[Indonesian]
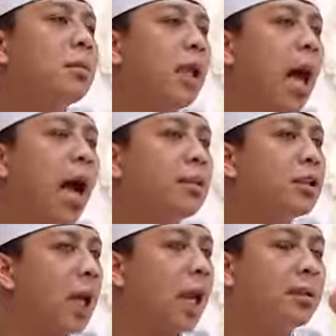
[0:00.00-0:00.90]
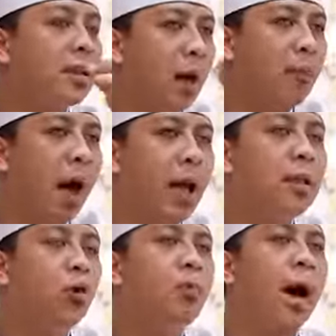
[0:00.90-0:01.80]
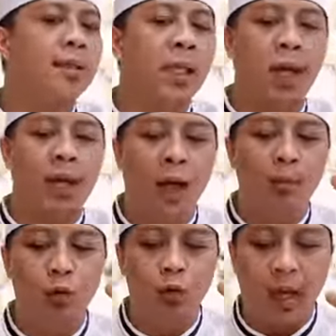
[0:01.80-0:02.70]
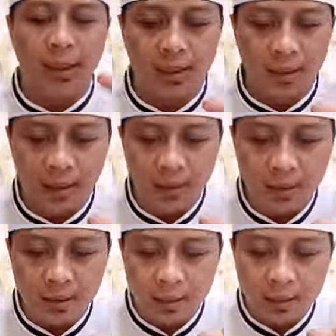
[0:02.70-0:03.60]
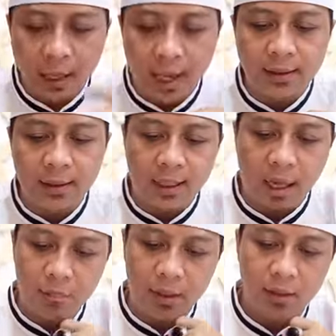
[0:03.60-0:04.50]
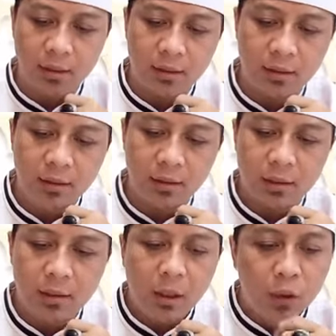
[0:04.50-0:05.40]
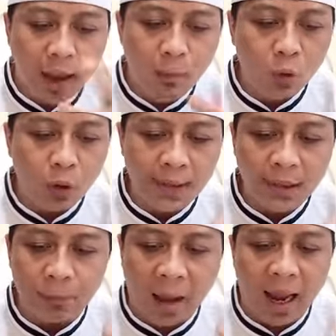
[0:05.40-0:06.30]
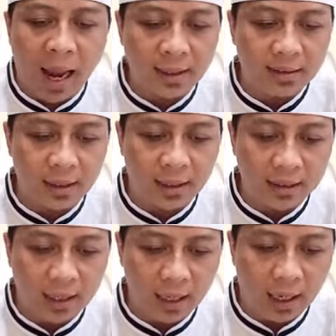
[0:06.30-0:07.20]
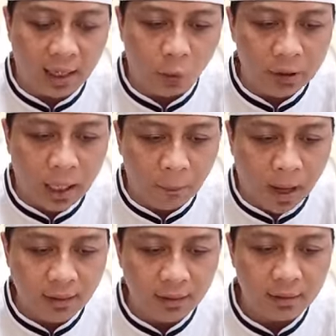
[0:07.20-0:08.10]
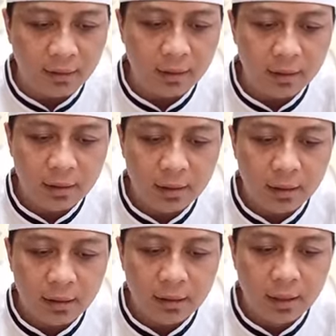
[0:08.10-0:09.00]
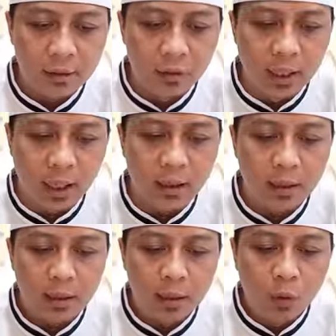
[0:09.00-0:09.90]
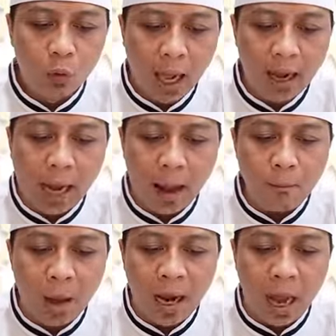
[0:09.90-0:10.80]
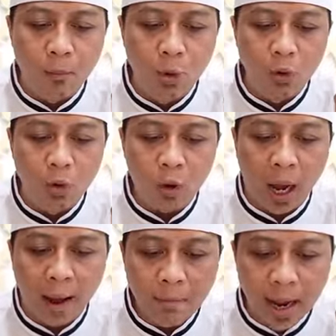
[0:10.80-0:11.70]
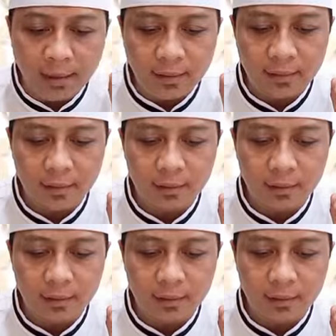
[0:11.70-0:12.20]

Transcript: dengan cara tiap hari kumaha carana ngabunuh kangjeng. Kangjeng Nabi. Lamun orang sepakat cenanya karena ucapan. Itunya. Orang gampang ngabunuh Muhammad